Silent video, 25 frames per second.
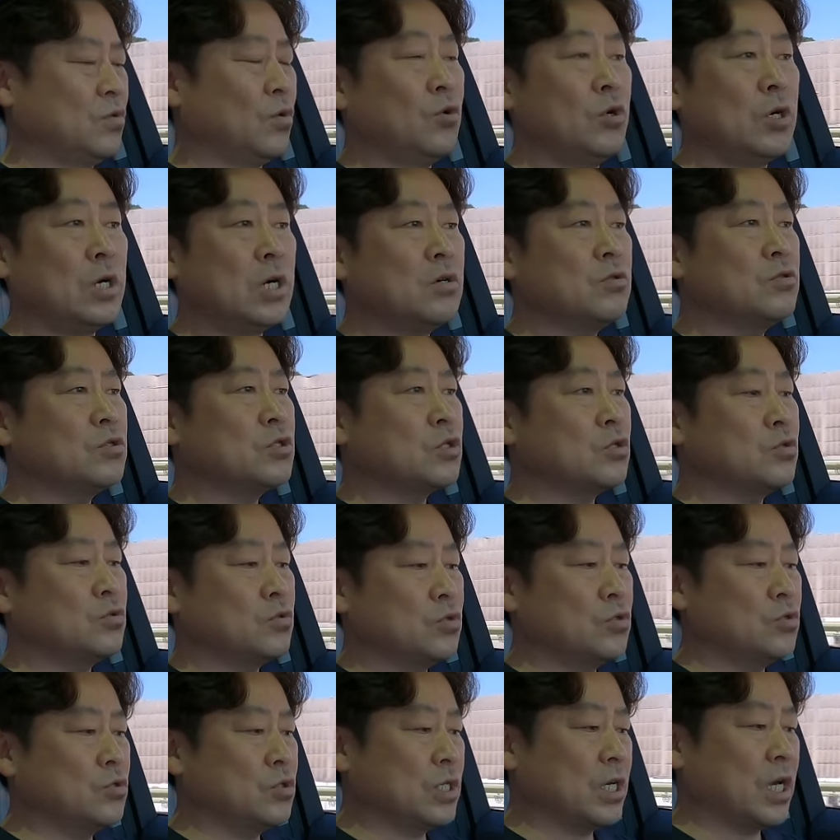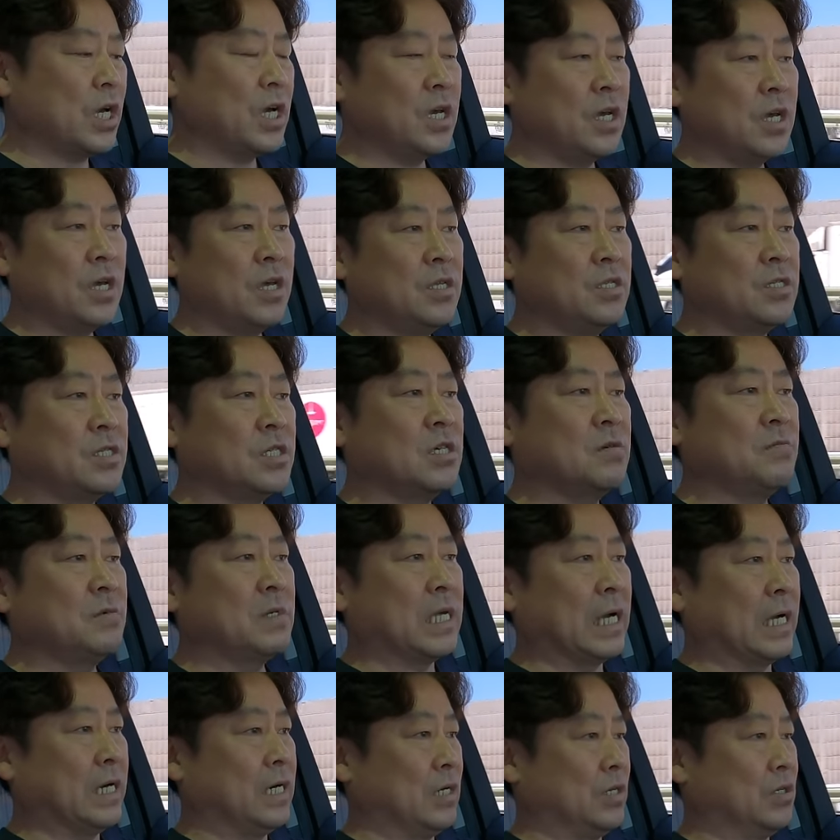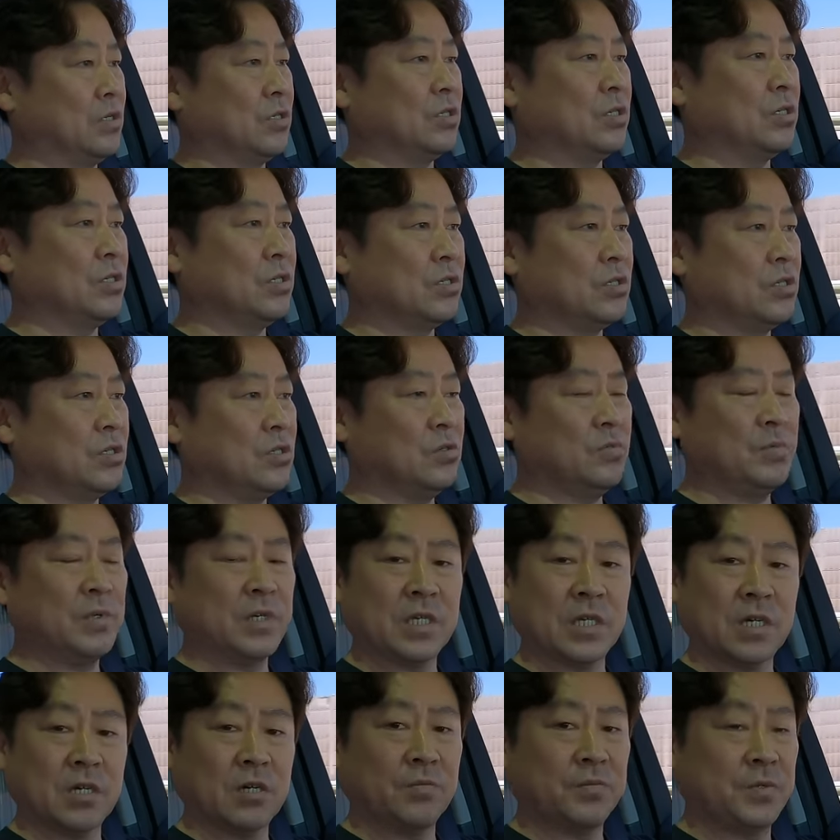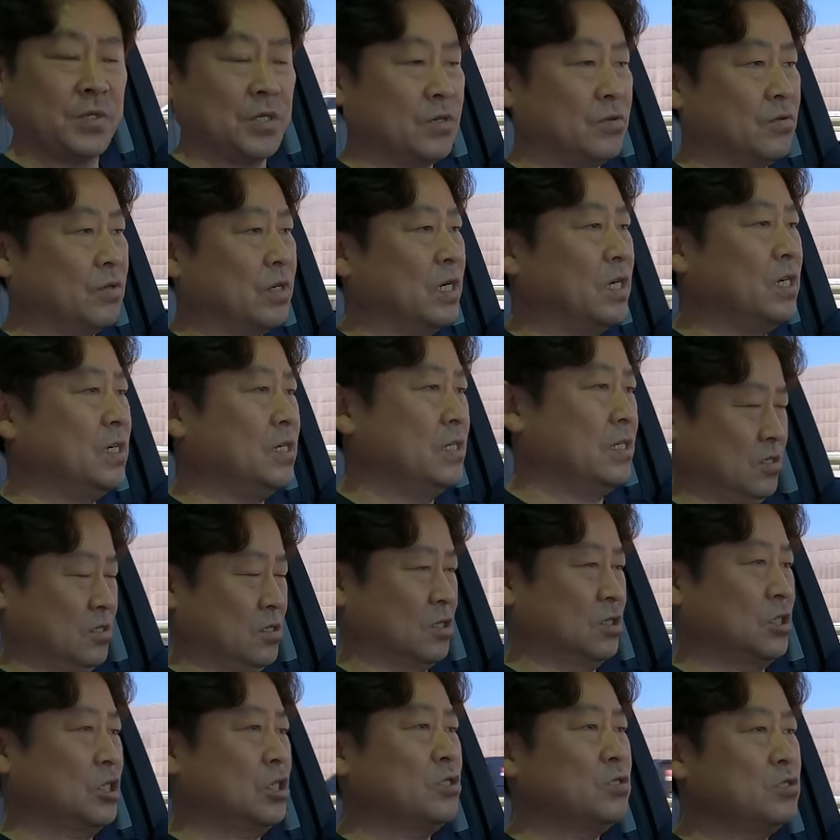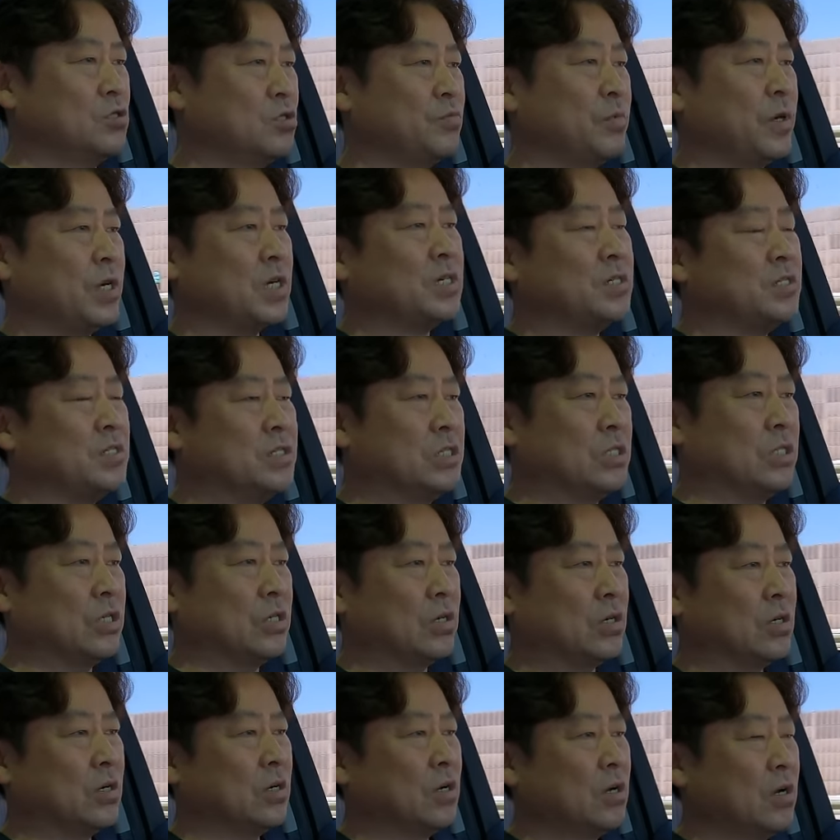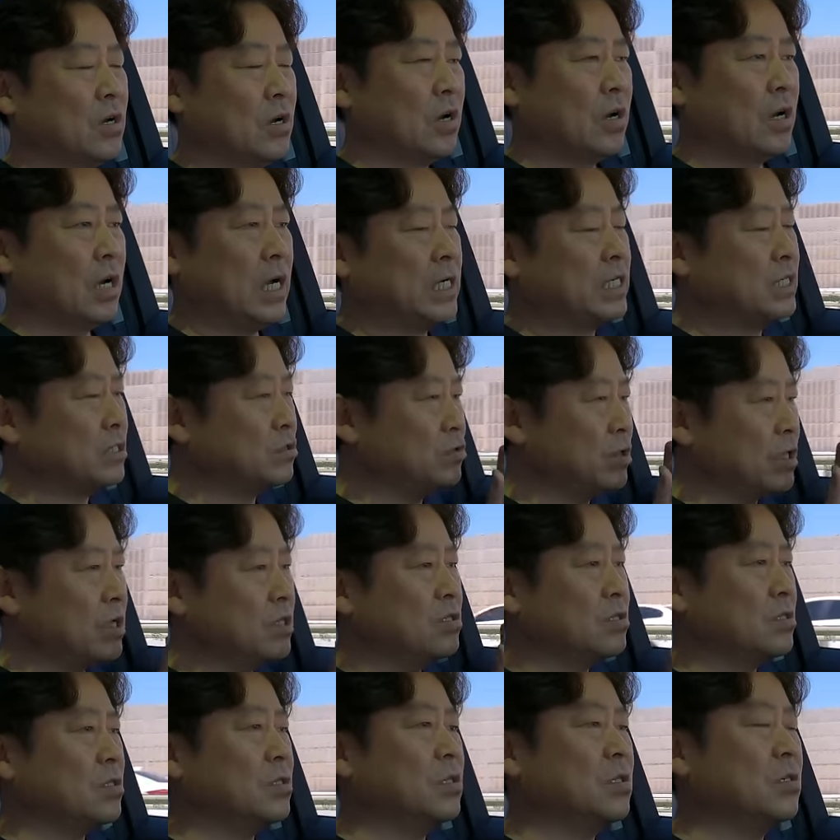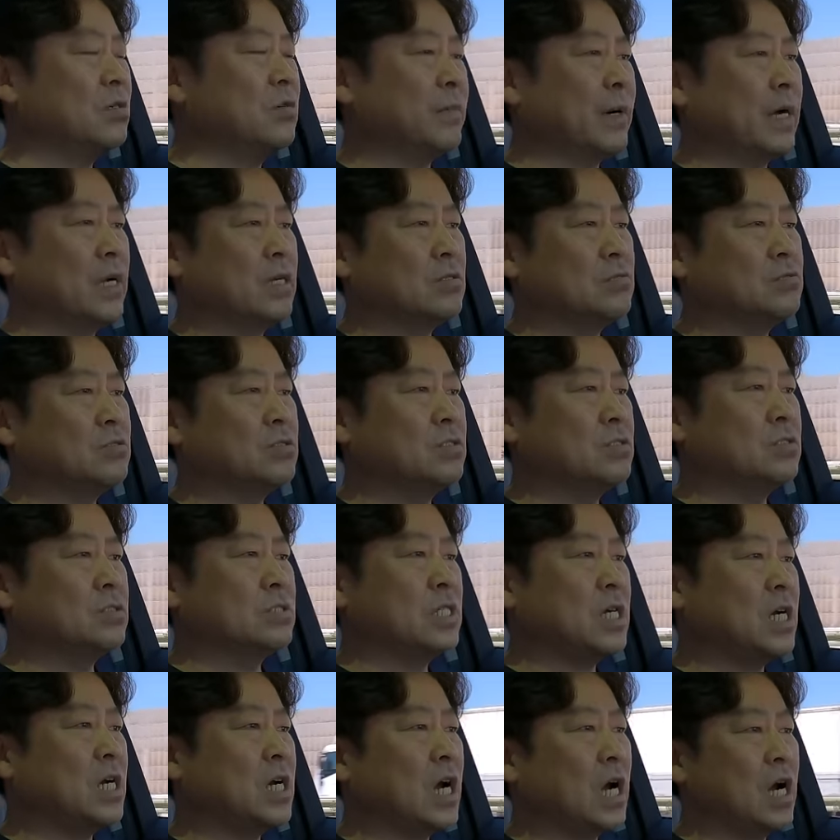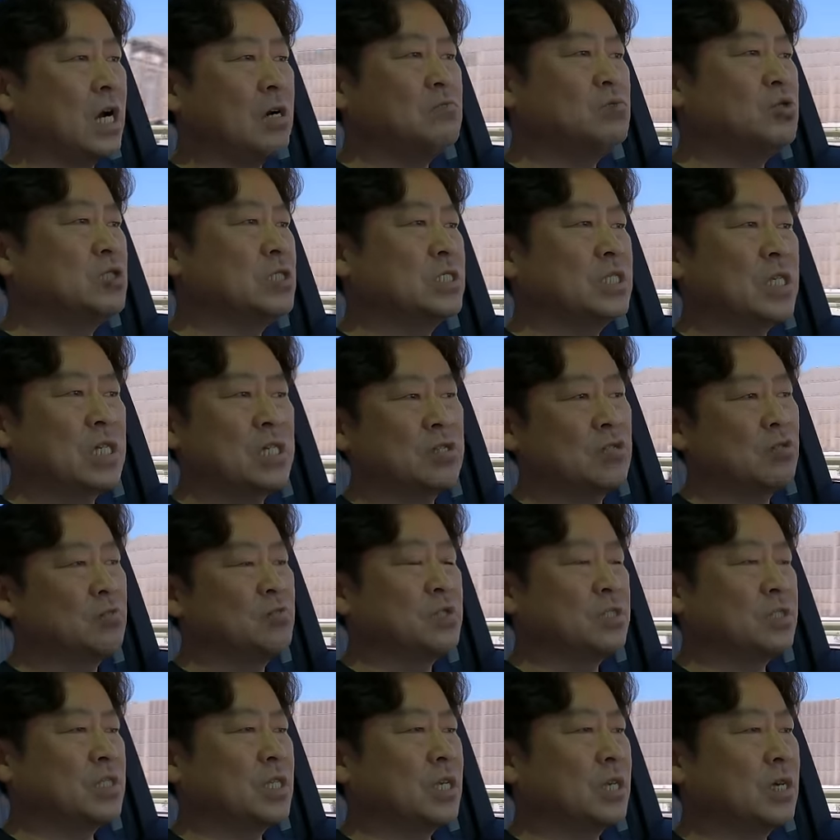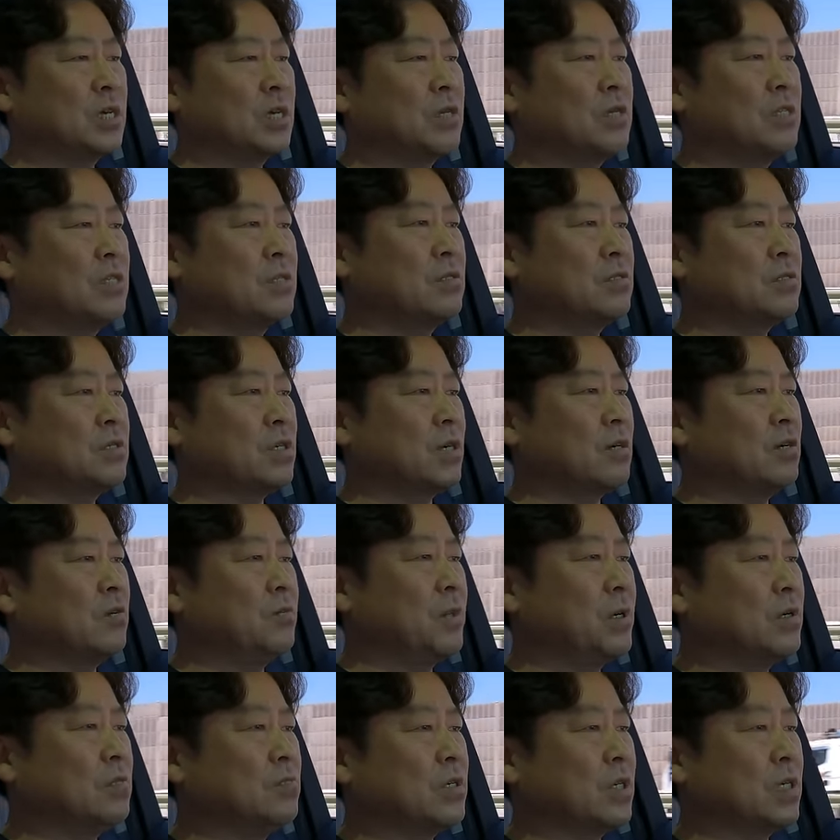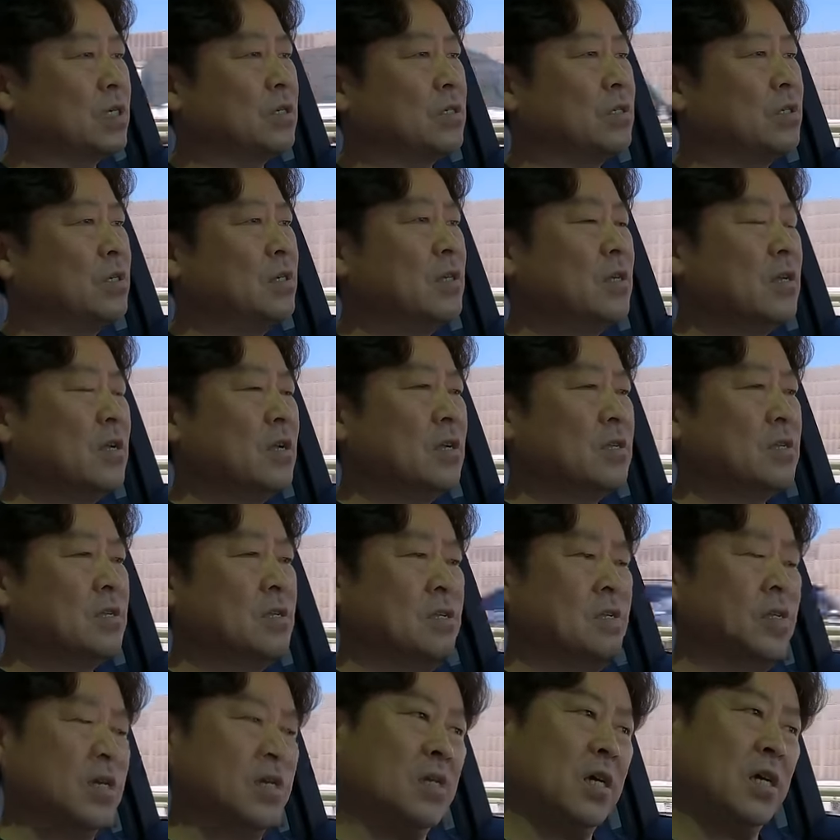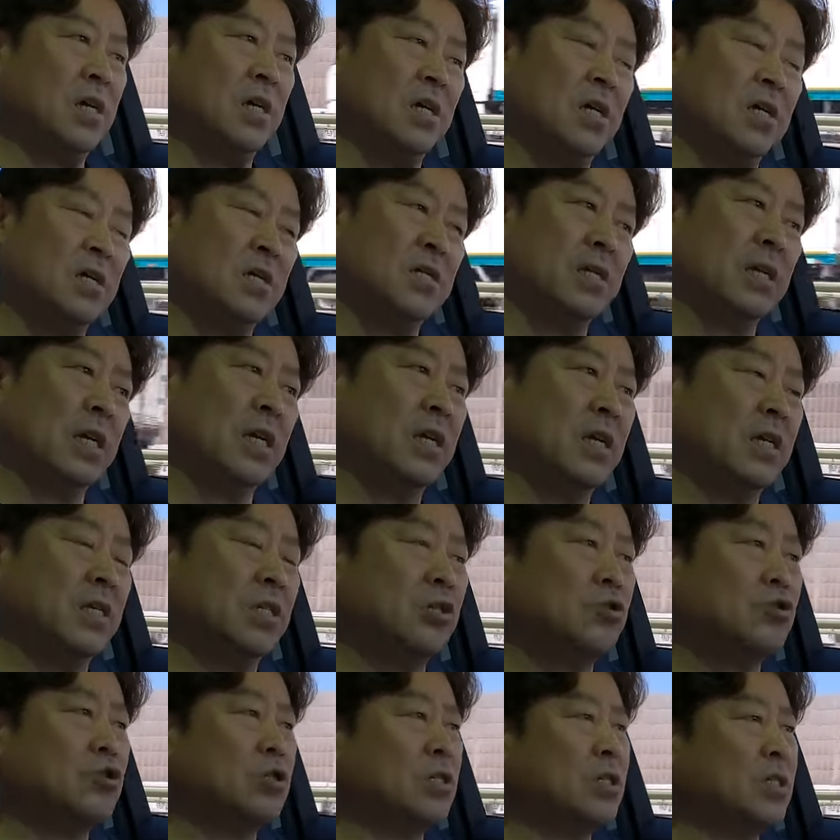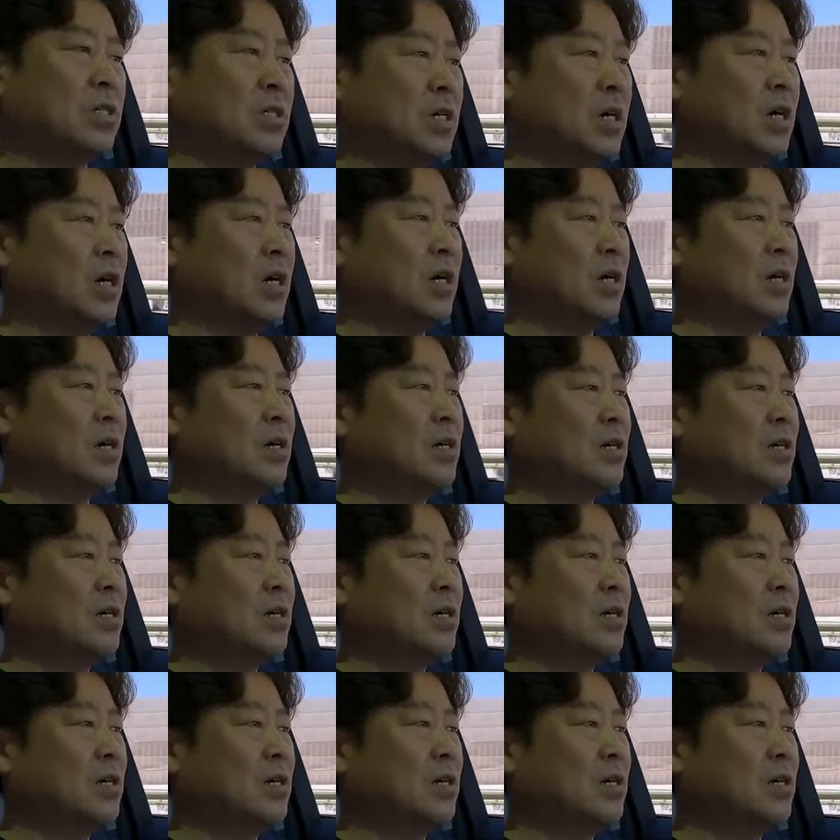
놀라울 정도로 차의 느낌이 달라졌어요. 처음에 작업 전과 걱정을 좀 했거든요. 아, 그쇠에 들어간 거 말고는 차가 아무 이상이 없는데 이거 작업하고 나서 진짜 차가 달라질 수 있을까?